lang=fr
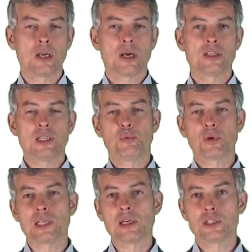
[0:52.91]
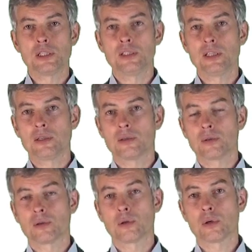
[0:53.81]
à, déployer l'agilité
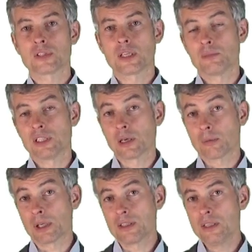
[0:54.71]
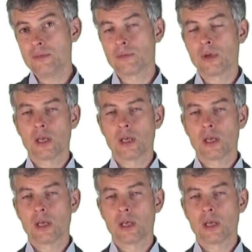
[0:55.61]
en, leur sein de manière massive,